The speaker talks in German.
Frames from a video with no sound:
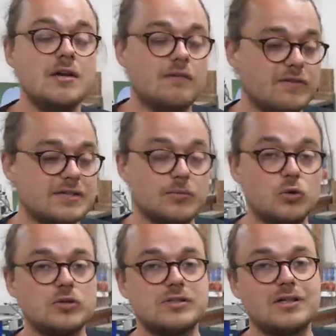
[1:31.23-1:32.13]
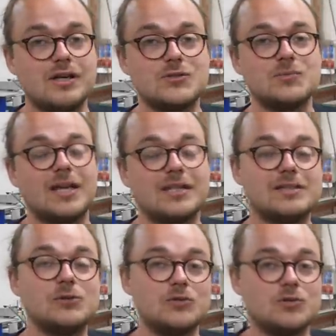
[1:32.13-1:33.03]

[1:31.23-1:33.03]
was er benutzen kann zum Drechseln und